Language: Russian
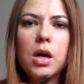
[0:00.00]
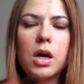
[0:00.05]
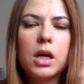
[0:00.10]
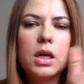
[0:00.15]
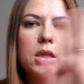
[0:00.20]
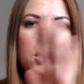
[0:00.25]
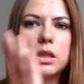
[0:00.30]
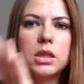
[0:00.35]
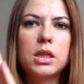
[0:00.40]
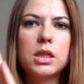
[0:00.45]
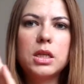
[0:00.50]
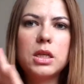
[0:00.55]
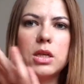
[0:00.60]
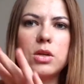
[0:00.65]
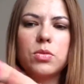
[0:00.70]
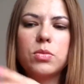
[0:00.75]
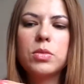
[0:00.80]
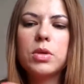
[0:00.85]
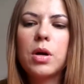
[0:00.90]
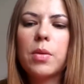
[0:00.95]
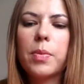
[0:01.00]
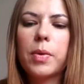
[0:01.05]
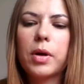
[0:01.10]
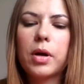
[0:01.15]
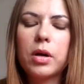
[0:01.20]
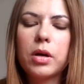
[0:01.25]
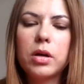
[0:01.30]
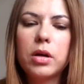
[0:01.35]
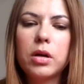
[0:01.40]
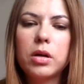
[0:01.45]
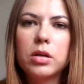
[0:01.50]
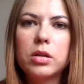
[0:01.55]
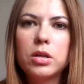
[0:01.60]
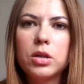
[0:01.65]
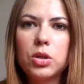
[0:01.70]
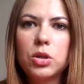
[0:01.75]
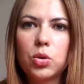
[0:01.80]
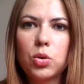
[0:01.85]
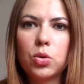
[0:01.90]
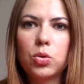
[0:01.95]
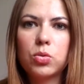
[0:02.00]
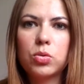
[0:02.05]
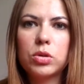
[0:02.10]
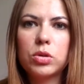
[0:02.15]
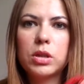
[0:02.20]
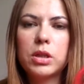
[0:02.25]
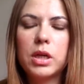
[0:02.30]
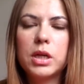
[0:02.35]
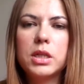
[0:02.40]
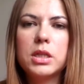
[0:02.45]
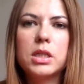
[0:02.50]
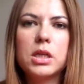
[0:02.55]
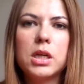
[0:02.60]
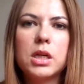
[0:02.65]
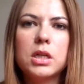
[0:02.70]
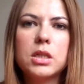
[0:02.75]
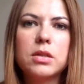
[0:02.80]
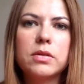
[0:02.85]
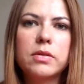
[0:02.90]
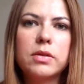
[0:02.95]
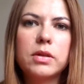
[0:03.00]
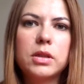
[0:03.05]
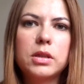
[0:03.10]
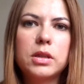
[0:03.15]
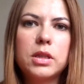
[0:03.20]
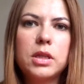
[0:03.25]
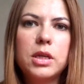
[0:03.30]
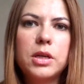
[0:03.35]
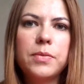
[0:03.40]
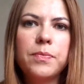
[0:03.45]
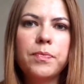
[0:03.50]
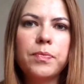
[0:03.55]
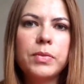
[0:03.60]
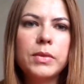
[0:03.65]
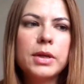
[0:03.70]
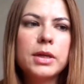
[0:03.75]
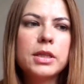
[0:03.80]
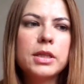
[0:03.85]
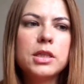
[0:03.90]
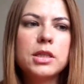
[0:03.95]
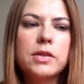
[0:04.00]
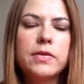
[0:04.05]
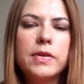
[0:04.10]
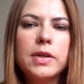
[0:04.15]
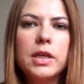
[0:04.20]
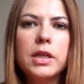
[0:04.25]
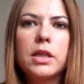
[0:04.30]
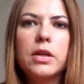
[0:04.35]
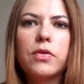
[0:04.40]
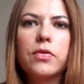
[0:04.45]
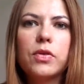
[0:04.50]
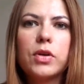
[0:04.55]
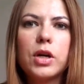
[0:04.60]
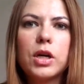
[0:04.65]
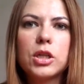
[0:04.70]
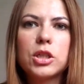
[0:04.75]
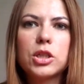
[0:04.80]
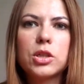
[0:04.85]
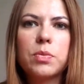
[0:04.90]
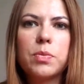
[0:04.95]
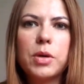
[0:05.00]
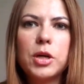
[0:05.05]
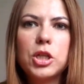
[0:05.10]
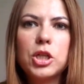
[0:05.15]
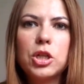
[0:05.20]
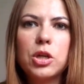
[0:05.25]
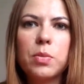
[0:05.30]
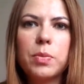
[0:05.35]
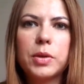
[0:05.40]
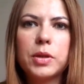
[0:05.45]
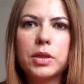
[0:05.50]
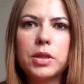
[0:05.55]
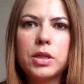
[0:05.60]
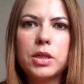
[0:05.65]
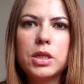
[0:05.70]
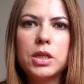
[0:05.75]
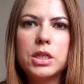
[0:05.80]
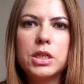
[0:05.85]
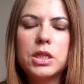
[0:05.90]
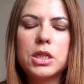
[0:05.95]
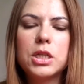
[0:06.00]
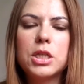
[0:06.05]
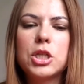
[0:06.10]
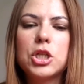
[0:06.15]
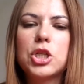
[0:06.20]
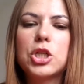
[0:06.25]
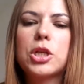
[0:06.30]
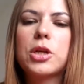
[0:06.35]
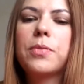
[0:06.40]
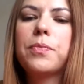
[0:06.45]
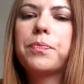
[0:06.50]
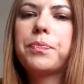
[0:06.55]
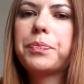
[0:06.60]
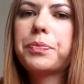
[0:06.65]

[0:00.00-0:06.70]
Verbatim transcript: остальные у меня пока не тронутые, да, я заказывала три цвета, в каждой пачке по три резиночки.